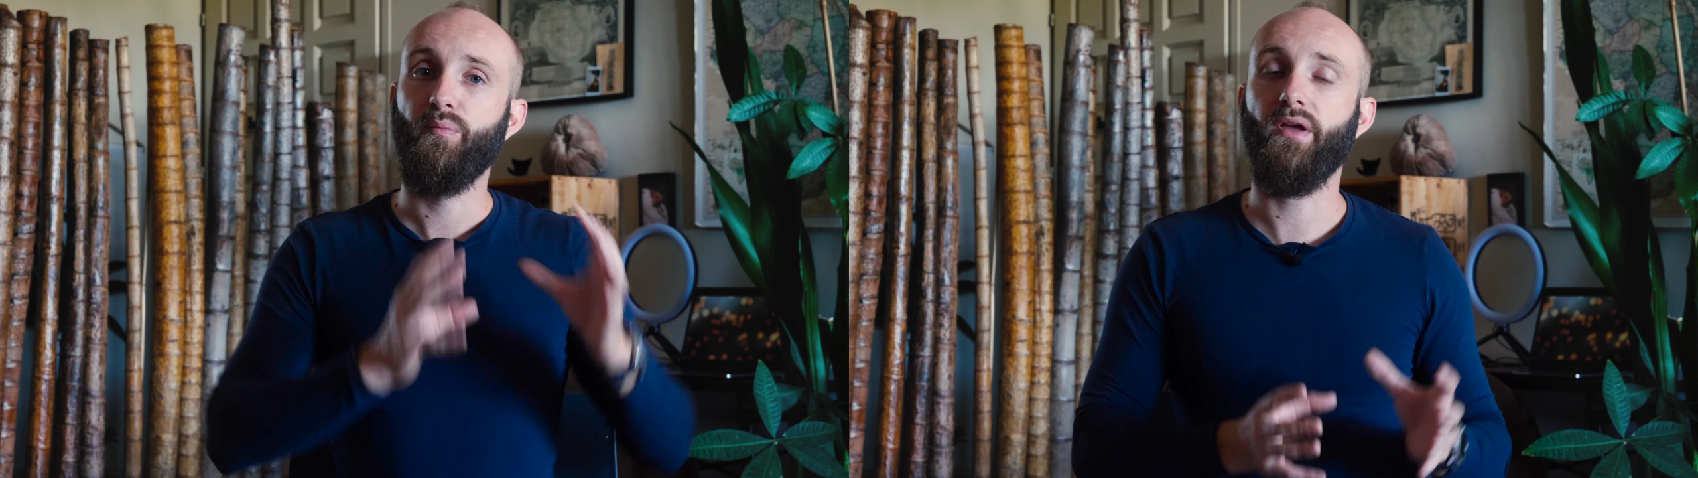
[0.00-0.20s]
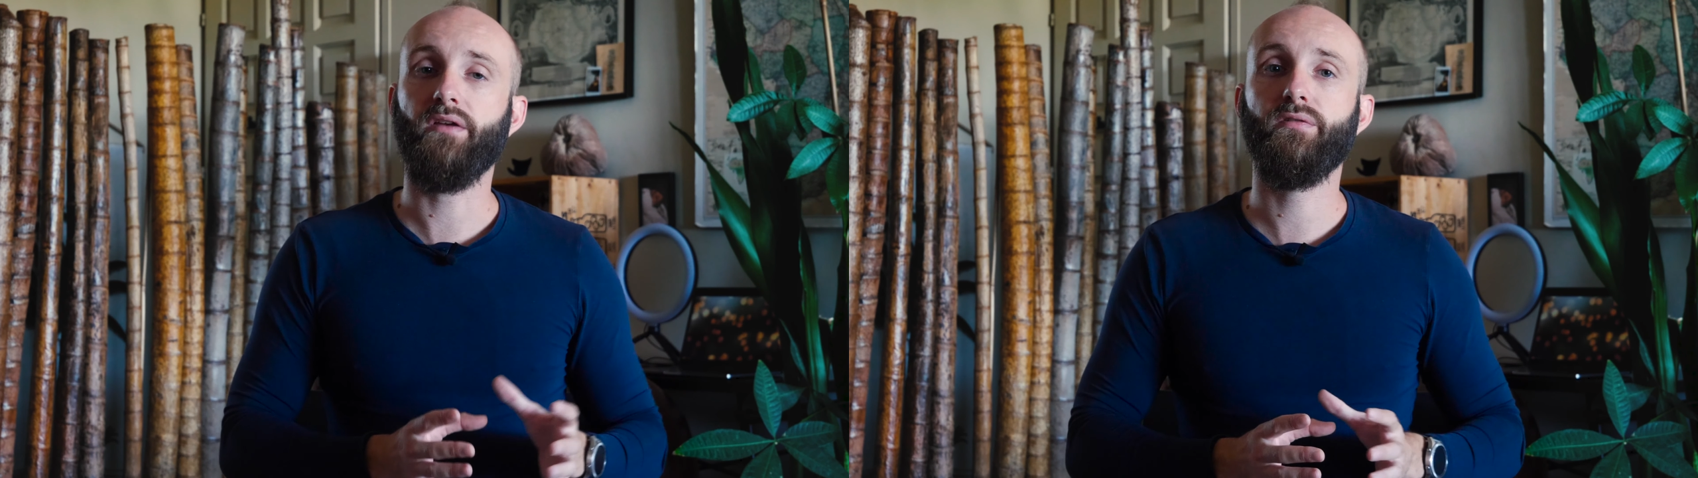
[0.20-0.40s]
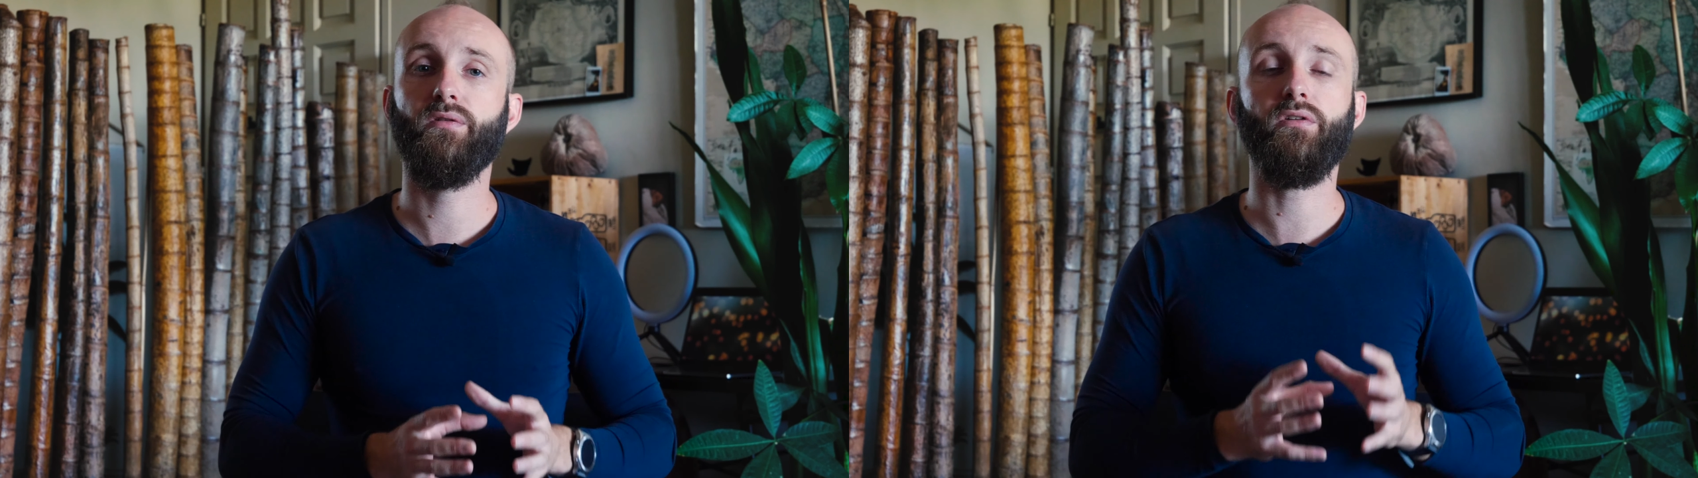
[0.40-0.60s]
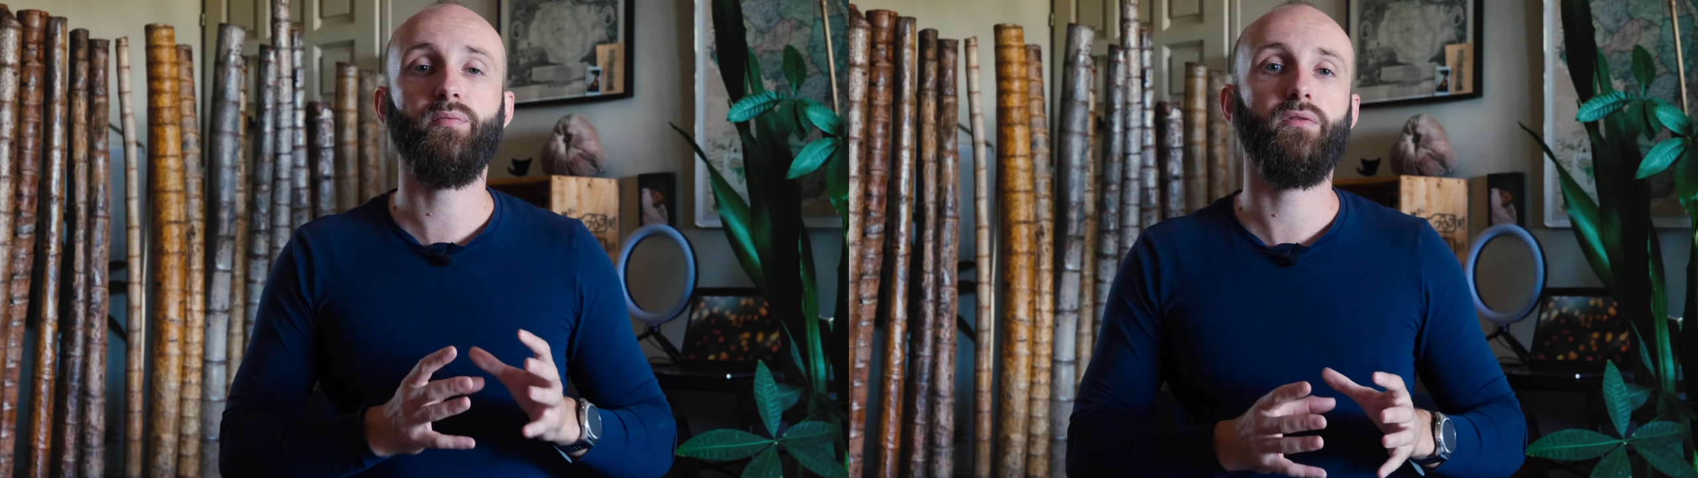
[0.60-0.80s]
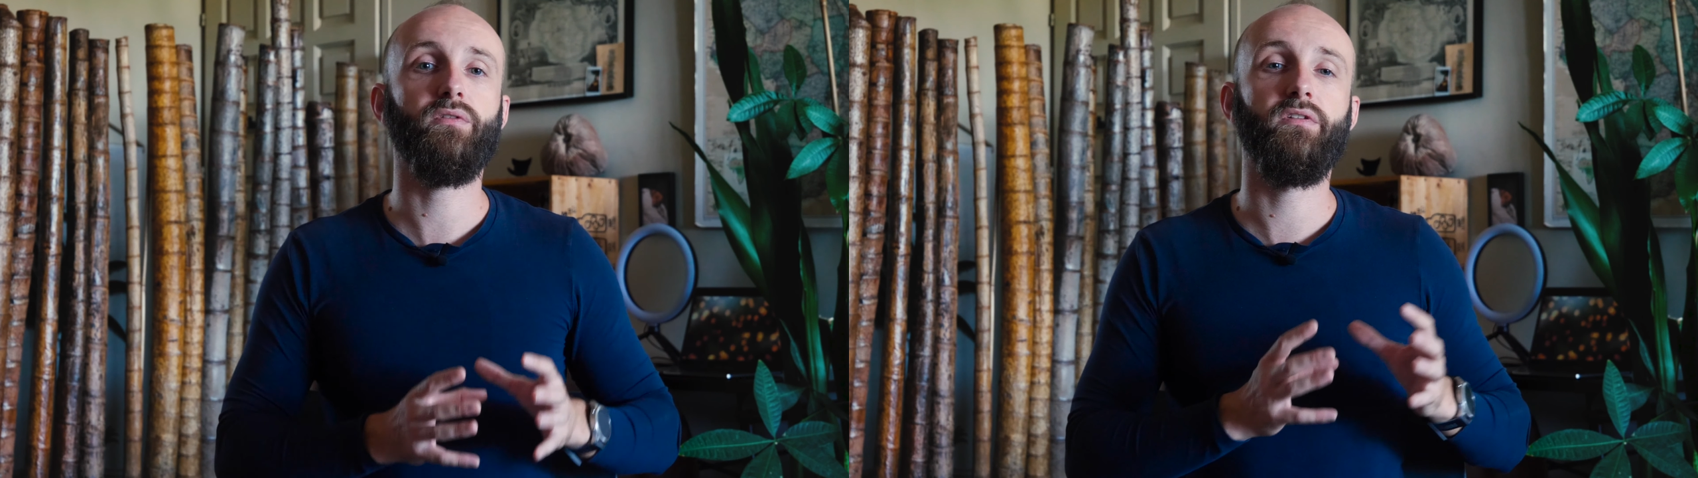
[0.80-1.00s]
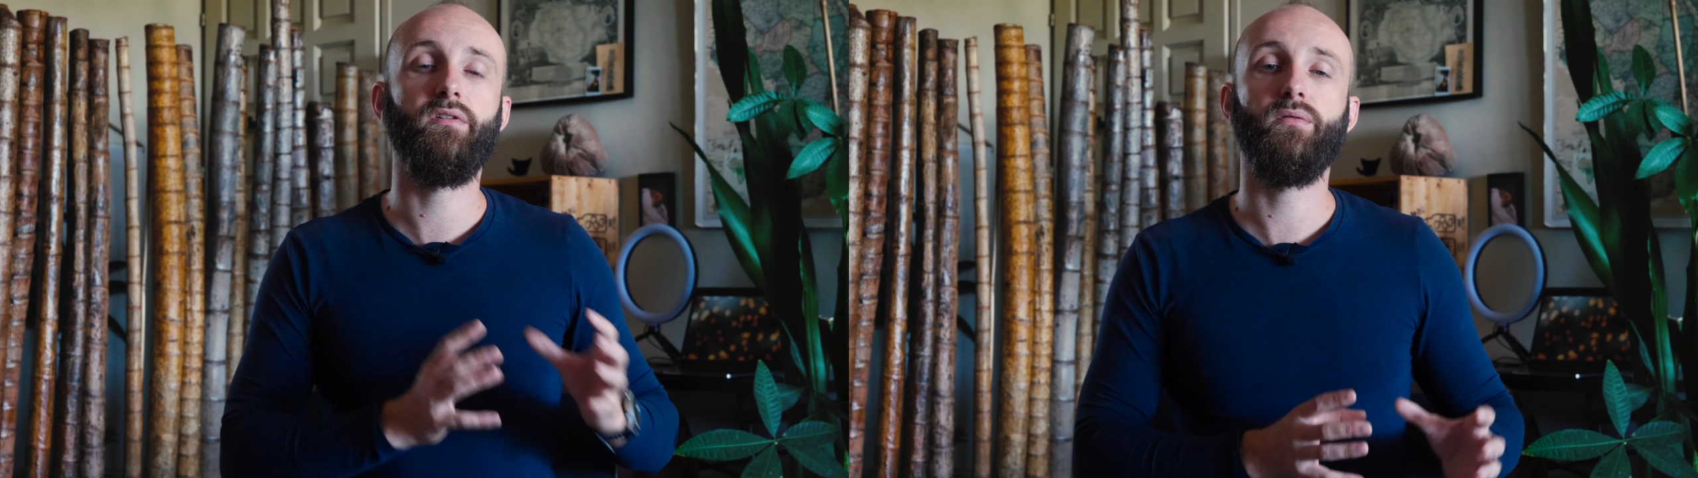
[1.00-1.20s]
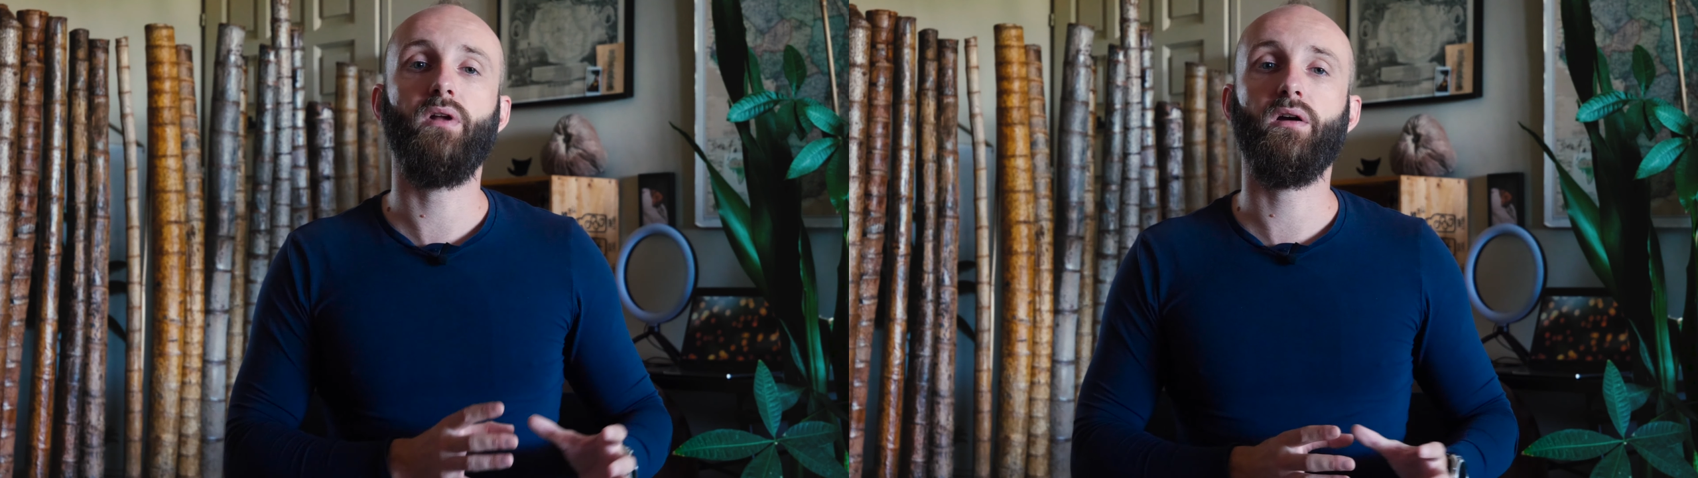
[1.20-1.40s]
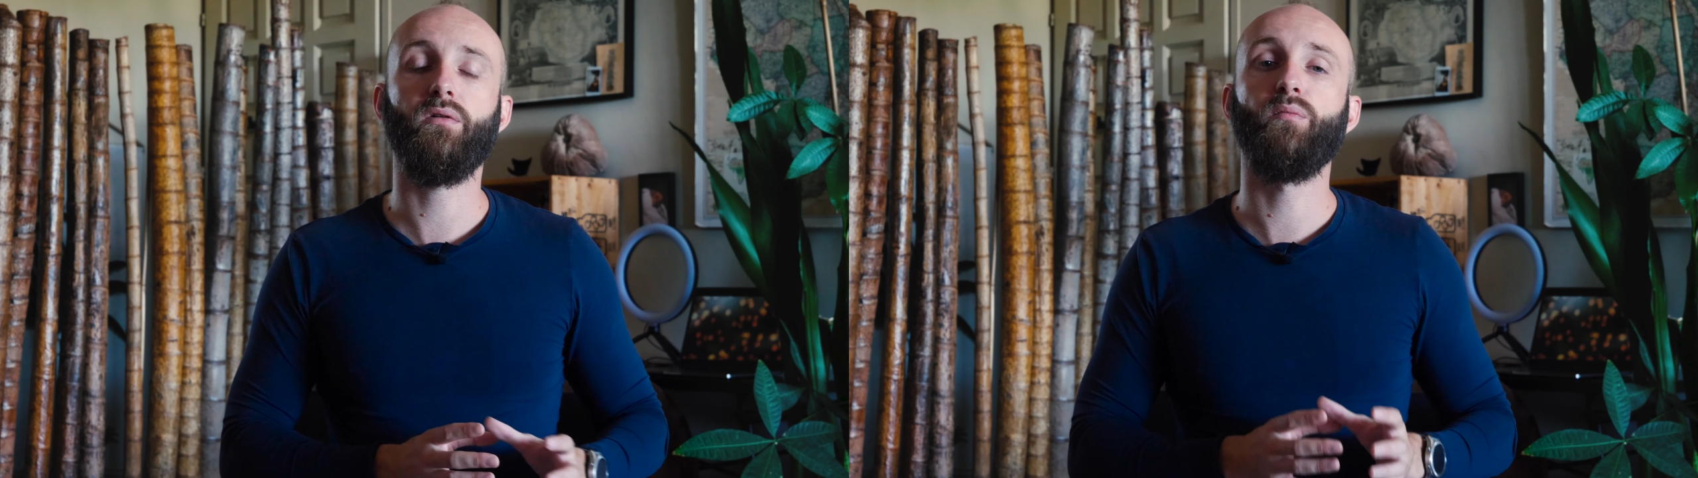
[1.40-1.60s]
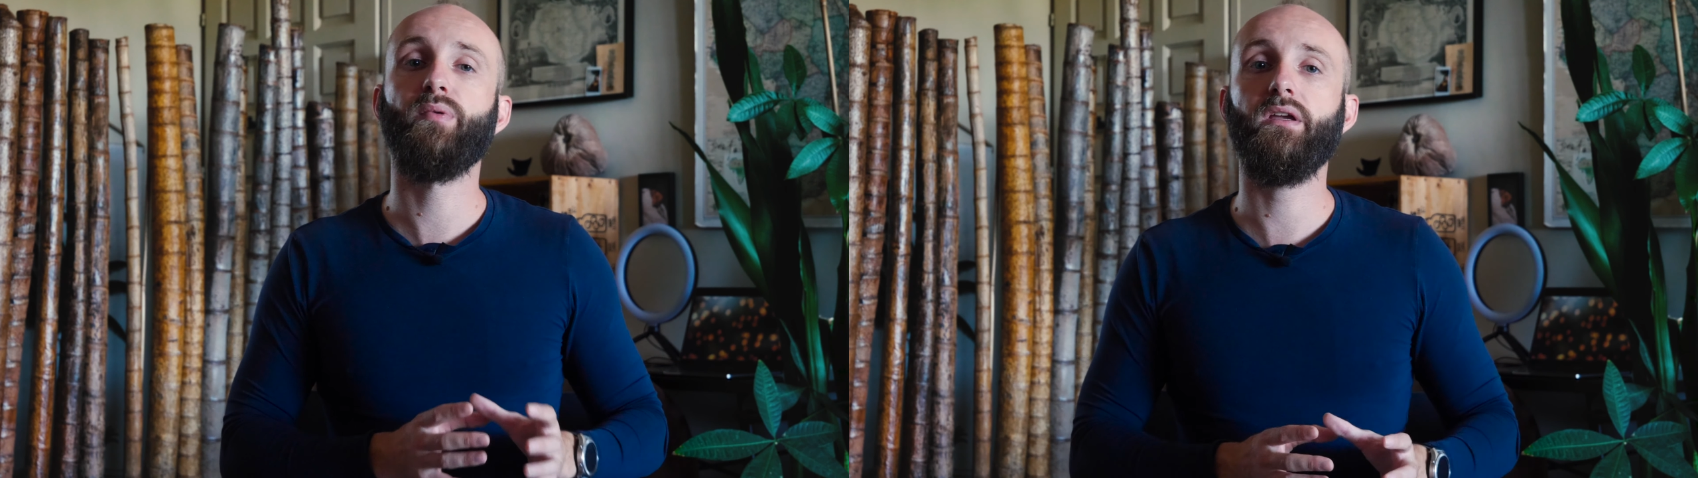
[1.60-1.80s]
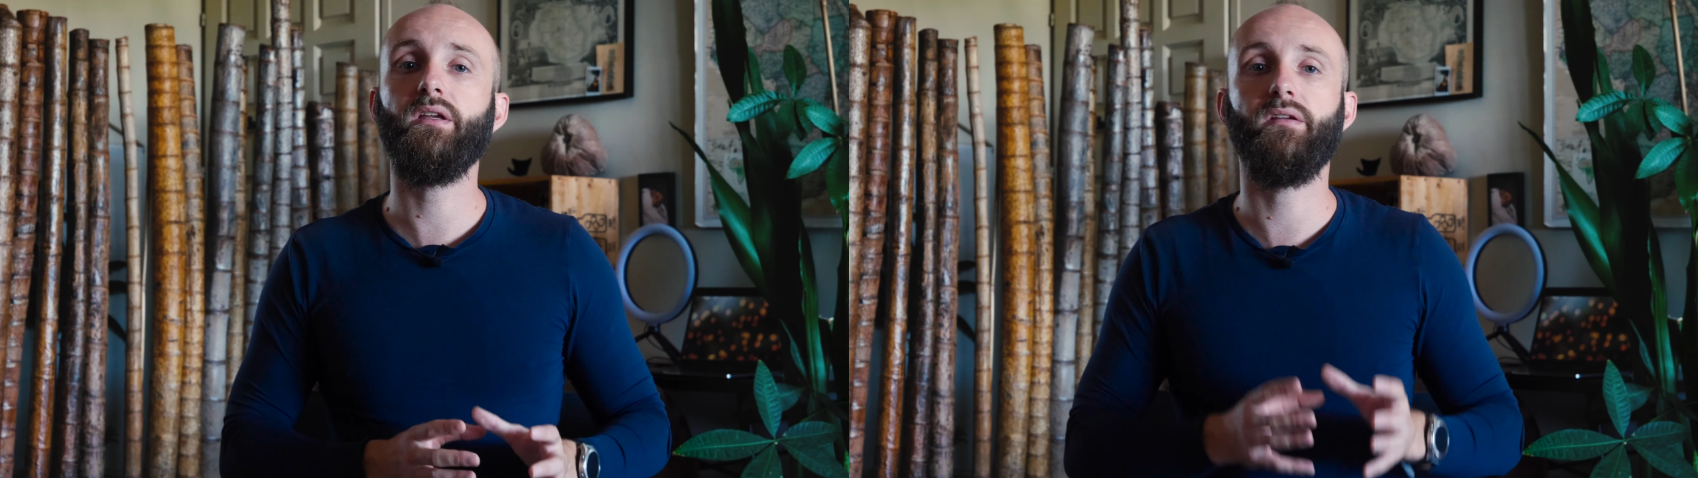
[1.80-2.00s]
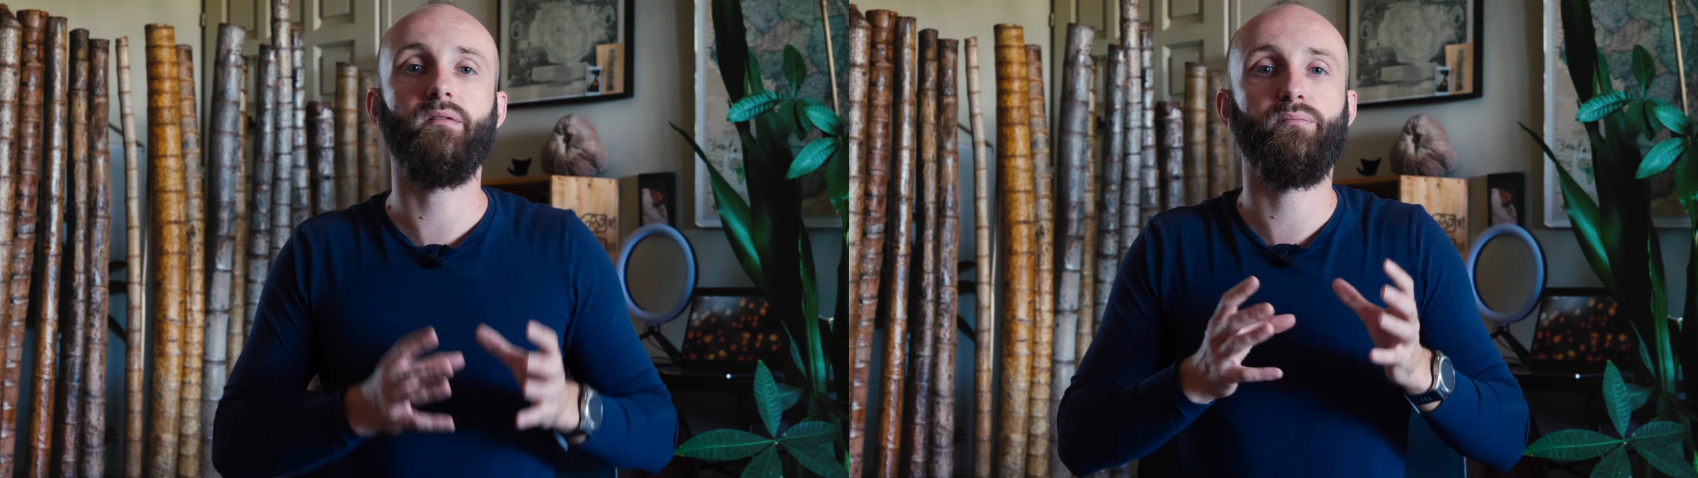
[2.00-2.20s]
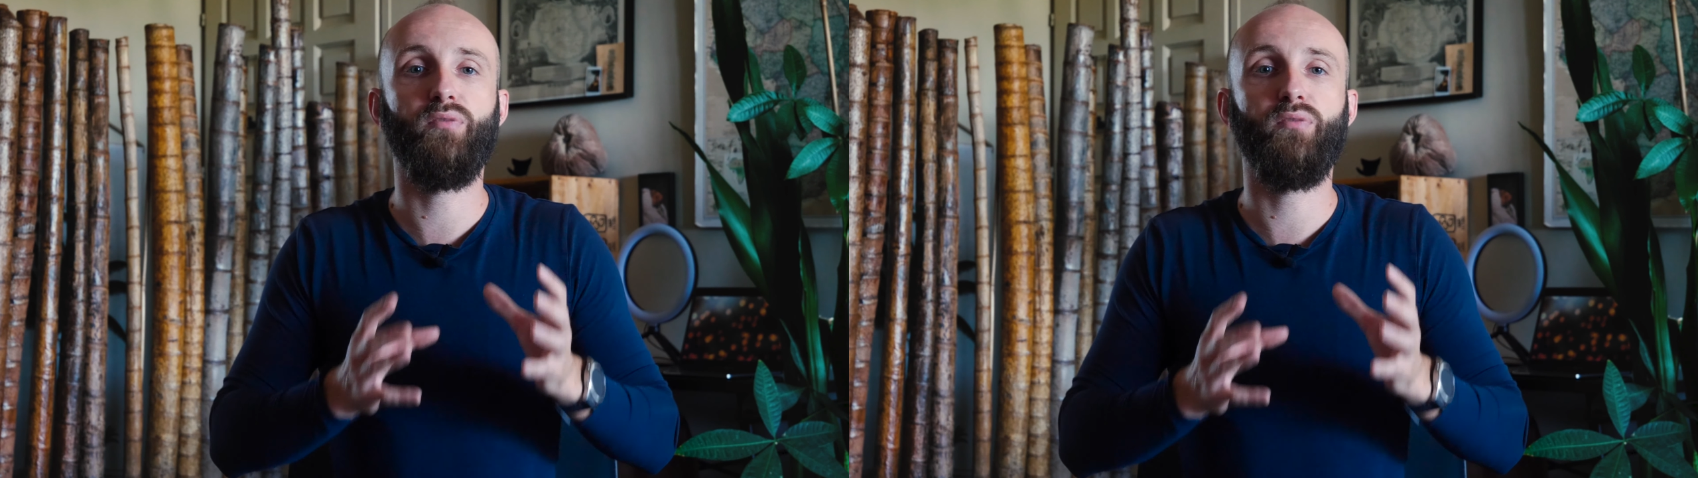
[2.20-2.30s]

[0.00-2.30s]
Bien sûr, je pense que si tu l'as compris,